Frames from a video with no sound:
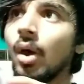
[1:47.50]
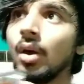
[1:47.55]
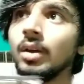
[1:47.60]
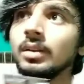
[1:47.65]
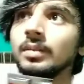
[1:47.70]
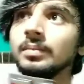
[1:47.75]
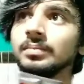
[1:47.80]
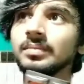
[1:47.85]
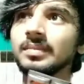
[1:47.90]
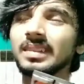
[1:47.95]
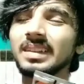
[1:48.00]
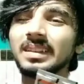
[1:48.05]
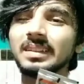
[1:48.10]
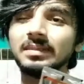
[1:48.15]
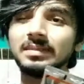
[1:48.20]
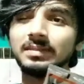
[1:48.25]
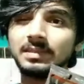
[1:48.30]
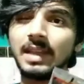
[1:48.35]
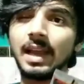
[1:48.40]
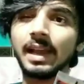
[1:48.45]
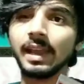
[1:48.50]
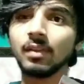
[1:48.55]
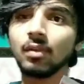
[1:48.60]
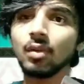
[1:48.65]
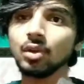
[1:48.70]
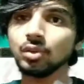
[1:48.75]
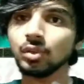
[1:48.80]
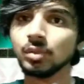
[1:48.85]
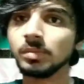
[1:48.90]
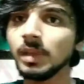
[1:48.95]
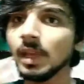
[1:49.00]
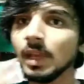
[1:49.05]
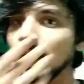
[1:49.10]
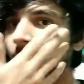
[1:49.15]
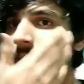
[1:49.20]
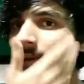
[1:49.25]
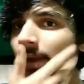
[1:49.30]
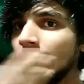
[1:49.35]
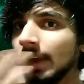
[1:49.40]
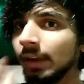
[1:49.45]
और जाके वॉशरूम में जाके
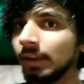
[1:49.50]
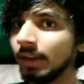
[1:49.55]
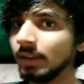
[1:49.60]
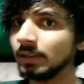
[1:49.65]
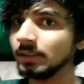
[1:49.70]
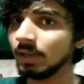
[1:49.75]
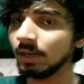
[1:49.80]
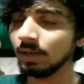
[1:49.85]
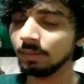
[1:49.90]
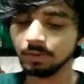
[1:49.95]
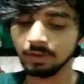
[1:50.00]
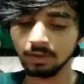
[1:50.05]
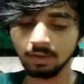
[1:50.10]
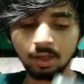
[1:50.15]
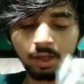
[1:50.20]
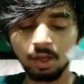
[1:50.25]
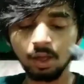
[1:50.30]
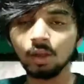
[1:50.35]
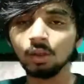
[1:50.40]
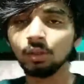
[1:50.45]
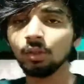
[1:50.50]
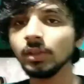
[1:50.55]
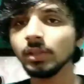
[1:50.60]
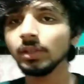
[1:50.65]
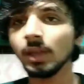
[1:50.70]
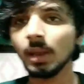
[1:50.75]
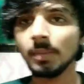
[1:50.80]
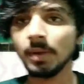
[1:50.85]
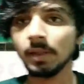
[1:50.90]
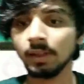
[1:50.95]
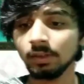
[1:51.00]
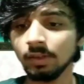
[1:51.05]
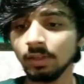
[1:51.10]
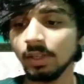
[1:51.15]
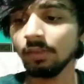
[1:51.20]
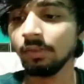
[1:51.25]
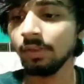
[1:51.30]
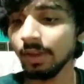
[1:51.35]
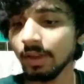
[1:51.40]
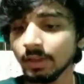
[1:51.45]
अप्लाई करने का चेहरे पे तो इसका बात करते हैं
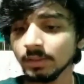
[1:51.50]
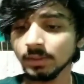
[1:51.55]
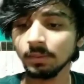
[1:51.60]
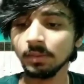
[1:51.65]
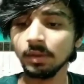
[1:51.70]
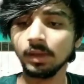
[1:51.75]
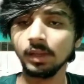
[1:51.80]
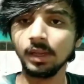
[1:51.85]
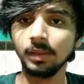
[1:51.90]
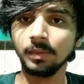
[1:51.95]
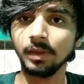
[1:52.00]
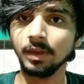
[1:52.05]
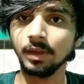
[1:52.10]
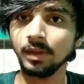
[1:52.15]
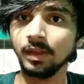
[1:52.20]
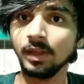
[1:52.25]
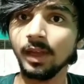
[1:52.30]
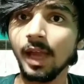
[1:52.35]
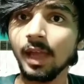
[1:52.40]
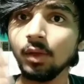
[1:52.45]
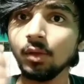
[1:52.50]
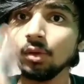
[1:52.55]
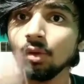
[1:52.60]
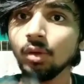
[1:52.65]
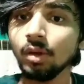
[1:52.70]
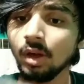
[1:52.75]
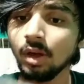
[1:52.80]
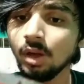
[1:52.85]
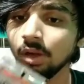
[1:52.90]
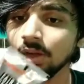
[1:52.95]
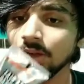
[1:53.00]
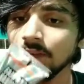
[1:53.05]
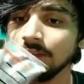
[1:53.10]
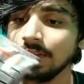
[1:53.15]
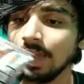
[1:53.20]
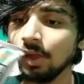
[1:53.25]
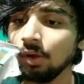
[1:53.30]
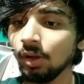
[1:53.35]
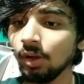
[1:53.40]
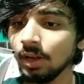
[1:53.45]
ये फेयर का क्रीम है ये काई को और
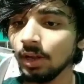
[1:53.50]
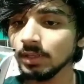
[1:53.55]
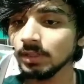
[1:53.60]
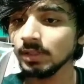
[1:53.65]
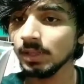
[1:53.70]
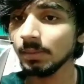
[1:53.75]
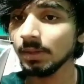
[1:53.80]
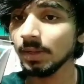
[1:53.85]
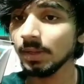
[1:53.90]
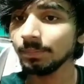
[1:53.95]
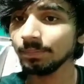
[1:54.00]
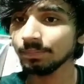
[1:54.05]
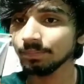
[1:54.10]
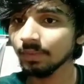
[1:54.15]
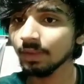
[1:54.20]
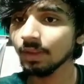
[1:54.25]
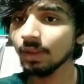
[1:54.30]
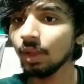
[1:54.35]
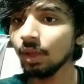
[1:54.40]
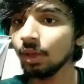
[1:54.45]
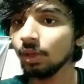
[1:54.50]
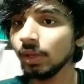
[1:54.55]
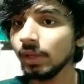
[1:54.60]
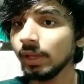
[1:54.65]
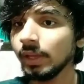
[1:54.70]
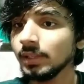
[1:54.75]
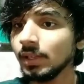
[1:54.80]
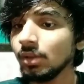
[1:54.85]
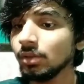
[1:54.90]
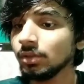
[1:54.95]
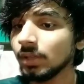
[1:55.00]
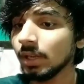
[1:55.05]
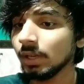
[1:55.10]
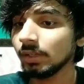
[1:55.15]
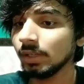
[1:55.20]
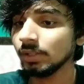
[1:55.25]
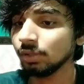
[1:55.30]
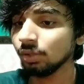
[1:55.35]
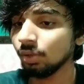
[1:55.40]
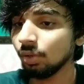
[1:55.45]
काई को लेना चाहिए मतलब कैसे यूज
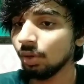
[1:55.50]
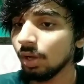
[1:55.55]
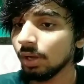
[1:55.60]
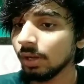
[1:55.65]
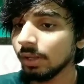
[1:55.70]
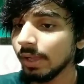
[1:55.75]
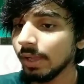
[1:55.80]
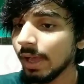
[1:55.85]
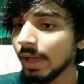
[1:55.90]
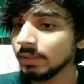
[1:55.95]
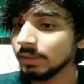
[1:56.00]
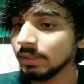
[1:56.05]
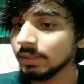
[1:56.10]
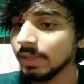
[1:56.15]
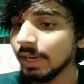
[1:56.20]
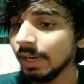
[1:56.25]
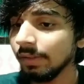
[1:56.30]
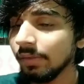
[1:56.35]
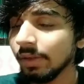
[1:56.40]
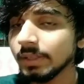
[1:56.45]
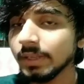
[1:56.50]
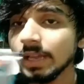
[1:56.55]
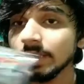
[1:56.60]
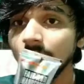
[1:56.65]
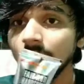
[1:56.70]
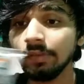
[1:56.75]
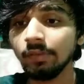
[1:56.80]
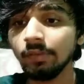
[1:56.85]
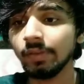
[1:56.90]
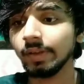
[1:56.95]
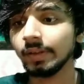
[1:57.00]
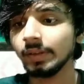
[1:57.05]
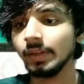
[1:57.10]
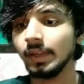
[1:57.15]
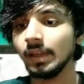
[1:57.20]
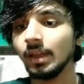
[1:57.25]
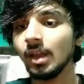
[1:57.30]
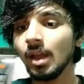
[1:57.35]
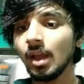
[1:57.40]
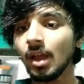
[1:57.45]
करते हो इसको और क्या इसके साइड इफेक्ट क्या साइड इफेक्ट
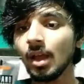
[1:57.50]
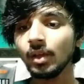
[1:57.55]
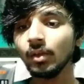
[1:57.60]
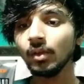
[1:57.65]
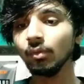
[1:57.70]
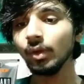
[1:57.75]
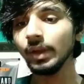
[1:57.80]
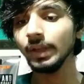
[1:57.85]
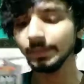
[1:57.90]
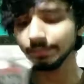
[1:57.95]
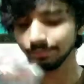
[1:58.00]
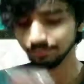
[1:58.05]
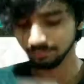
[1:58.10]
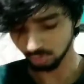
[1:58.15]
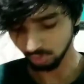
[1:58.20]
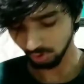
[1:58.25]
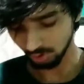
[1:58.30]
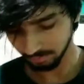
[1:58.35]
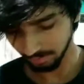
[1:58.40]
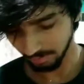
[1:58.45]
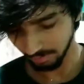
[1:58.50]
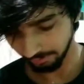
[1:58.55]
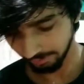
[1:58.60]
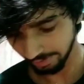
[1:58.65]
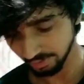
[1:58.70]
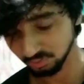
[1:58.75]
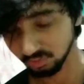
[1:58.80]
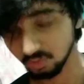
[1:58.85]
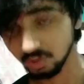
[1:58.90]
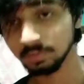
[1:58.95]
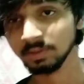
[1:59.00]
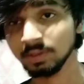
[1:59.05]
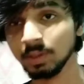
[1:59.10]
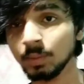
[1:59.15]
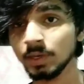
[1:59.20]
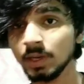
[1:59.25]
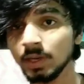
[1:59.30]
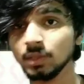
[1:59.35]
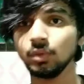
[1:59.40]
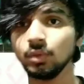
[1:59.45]
नहीं वही जो इसमें फेस वॉश
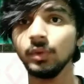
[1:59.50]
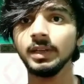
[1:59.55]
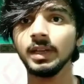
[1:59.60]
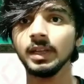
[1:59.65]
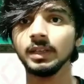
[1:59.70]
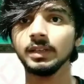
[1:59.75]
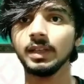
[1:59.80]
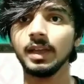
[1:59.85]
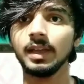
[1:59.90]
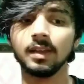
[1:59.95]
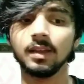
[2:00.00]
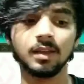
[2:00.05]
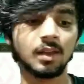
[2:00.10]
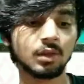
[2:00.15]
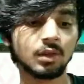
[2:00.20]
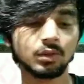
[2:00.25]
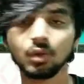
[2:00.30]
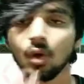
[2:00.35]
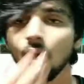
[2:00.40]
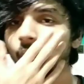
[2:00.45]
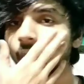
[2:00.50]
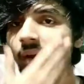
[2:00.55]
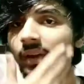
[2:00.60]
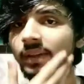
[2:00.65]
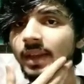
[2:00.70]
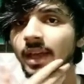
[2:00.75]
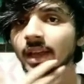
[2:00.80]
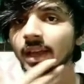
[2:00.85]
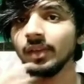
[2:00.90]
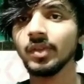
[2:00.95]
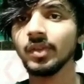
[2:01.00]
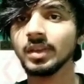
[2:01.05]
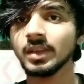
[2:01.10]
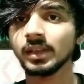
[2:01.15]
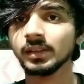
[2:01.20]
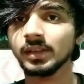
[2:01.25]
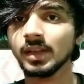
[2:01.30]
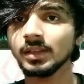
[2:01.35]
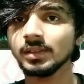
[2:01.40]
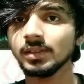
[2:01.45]
इसमें स्वीट देता है सॉफ्ट करता
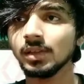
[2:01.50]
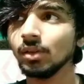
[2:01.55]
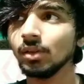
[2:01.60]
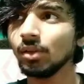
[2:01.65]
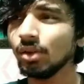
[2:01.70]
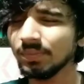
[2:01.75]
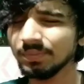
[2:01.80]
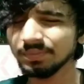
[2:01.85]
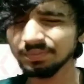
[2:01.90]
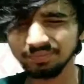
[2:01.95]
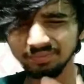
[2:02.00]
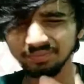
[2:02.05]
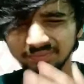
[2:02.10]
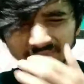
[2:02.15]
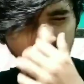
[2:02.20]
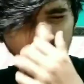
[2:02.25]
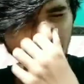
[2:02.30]
है रिफ्रेश करता है स्किन को